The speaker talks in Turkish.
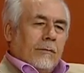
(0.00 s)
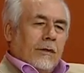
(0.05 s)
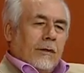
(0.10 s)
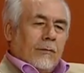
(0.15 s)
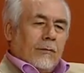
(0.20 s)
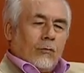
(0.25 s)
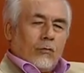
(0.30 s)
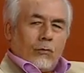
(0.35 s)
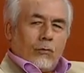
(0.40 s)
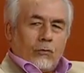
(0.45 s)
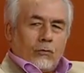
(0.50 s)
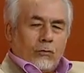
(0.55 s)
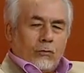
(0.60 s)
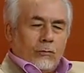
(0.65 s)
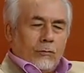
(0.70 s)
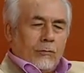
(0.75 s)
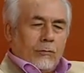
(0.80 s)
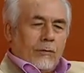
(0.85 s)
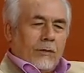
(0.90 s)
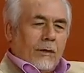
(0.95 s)
benim
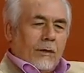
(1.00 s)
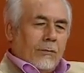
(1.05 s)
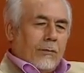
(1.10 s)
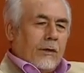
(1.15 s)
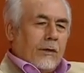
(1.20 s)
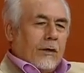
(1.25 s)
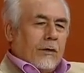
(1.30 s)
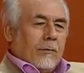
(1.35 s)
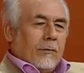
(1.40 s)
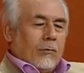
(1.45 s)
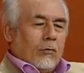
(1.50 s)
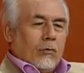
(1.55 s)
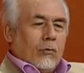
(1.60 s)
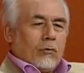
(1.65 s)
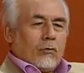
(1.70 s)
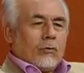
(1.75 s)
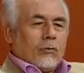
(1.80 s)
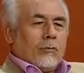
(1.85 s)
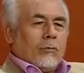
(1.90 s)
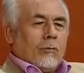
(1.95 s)
görüşüm demeyeyim,
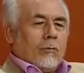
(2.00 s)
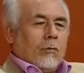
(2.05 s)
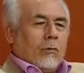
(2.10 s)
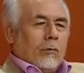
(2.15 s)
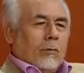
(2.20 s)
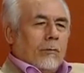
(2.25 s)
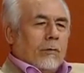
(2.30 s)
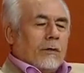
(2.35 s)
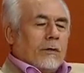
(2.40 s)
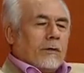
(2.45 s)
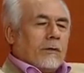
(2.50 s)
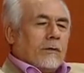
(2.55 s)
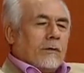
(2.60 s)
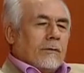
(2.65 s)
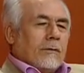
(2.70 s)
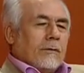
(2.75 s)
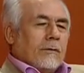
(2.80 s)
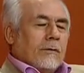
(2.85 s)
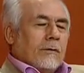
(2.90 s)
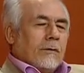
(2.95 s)
görüşüm olmaz.
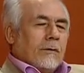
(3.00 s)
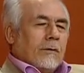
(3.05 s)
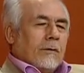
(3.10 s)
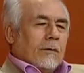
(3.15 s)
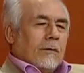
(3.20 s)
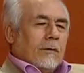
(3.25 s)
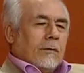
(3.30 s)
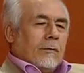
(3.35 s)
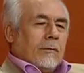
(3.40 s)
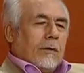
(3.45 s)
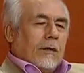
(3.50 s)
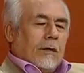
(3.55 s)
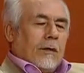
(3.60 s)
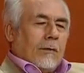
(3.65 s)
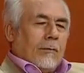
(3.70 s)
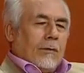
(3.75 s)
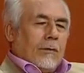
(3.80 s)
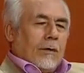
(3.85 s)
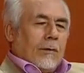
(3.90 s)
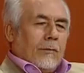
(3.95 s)

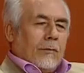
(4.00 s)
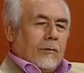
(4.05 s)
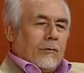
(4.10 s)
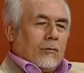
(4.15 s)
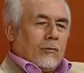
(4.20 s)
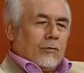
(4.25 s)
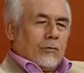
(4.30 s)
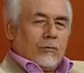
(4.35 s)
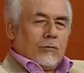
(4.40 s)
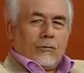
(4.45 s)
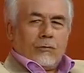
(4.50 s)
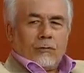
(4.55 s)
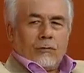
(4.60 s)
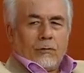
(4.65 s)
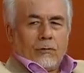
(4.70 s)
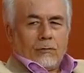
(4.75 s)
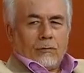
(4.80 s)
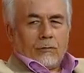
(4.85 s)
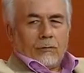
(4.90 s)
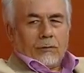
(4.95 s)
Peygamberimin sözünün
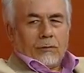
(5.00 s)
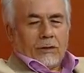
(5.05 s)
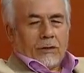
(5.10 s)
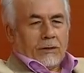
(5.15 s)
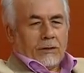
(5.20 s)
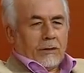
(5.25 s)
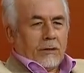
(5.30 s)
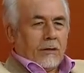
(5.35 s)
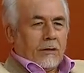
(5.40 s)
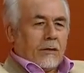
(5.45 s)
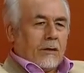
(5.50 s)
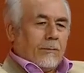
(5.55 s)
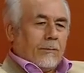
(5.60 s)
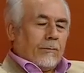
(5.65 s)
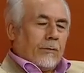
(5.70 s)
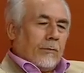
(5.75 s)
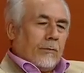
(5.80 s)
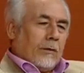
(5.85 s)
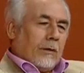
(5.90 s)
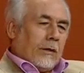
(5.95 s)
olduğu yerde,
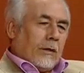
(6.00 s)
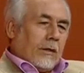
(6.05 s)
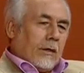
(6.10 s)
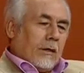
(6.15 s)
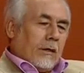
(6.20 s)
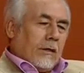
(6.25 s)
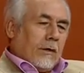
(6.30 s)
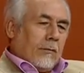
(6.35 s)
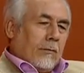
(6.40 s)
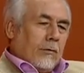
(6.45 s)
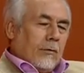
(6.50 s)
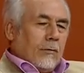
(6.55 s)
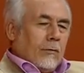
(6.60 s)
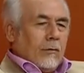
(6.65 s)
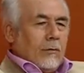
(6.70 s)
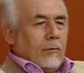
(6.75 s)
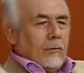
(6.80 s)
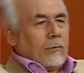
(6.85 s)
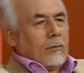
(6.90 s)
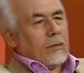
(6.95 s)
Rabbimin kelamının
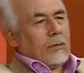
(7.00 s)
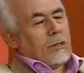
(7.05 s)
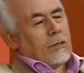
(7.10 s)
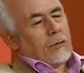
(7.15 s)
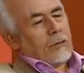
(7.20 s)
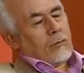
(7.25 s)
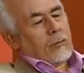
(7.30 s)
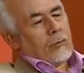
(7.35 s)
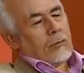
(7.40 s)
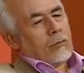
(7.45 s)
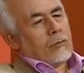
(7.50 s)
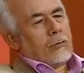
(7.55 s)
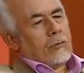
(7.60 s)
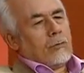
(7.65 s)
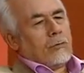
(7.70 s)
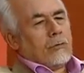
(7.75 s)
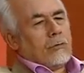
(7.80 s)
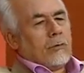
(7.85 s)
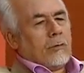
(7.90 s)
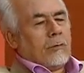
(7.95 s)
olduğu yerde
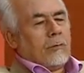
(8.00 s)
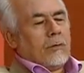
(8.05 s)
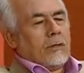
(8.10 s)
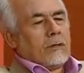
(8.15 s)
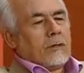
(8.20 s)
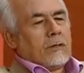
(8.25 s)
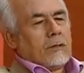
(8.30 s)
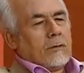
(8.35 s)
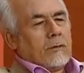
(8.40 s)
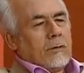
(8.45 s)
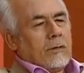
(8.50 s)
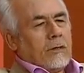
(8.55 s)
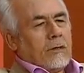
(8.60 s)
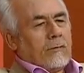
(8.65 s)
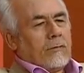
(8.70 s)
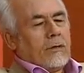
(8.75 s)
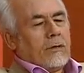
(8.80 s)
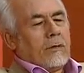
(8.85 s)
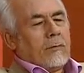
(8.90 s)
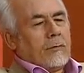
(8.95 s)
görüşümüz olmaz.
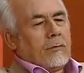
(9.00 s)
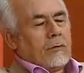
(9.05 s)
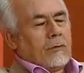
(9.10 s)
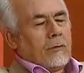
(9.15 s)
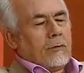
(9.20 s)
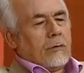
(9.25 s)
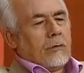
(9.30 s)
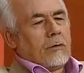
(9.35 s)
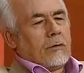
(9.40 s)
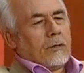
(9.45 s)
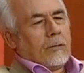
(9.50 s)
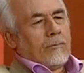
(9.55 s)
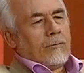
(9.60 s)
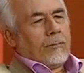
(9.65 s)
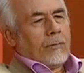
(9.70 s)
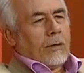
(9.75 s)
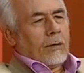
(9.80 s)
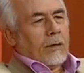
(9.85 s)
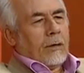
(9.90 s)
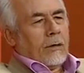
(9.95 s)
Efendimiz diyor.
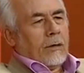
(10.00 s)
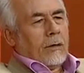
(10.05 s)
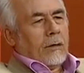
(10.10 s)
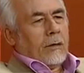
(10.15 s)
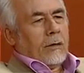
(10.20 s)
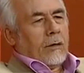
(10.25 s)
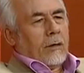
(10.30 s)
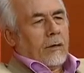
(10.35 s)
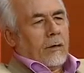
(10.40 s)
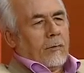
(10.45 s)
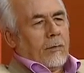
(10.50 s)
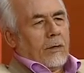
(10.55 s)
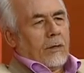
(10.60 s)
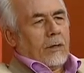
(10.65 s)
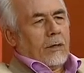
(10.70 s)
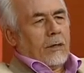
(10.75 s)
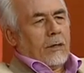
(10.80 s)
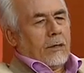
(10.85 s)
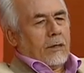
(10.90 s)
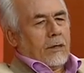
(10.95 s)

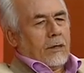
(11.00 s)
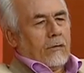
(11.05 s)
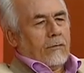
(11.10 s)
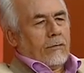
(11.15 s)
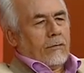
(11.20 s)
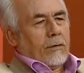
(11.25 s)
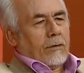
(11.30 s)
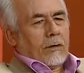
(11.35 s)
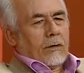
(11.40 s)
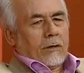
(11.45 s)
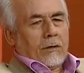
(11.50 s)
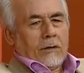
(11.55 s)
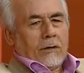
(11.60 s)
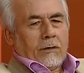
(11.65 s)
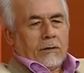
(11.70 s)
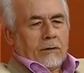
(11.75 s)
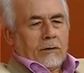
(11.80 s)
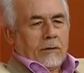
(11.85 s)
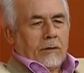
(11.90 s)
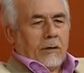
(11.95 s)
Amellerin
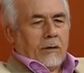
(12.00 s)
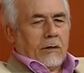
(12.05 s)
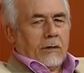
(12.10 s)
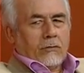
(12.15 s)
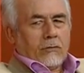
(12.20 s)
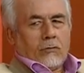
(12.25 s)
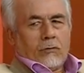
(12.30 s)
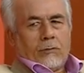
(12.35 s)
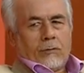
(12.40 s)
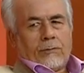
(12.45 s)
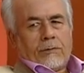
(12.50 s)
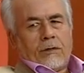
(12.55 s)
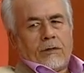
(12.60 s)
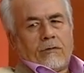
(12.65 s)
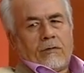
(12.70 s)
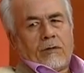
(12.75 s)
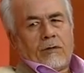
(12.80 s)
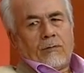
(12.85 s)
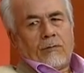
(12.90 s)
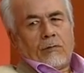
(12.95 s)
efdalı az olup
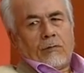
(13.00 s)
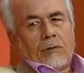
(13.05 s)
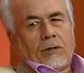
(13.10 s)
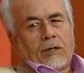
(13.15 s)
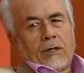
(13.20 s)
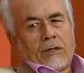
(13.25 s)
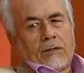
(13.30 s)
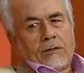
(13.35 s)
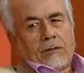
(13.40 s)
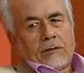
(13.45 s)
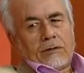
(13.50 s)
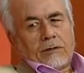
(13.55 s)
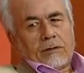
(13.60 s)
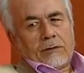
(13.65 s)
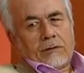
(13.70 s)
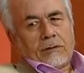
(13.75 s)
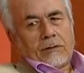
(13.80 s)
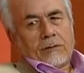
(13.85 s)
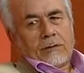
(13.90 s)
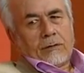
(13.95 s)
devamlı
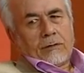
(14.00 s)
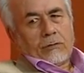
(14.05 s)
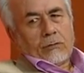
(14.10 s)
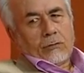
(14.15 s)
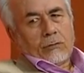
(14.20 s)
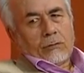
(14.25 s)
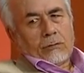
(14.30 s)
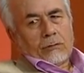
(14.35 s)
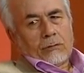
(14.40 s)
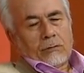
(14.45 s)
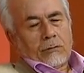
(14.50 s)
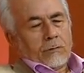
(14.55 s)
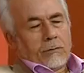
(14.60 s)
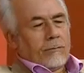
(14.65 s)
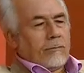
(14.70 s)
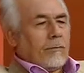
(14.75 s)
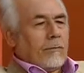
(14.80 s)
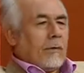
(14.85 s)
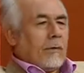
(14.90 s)
olanıdır diyor.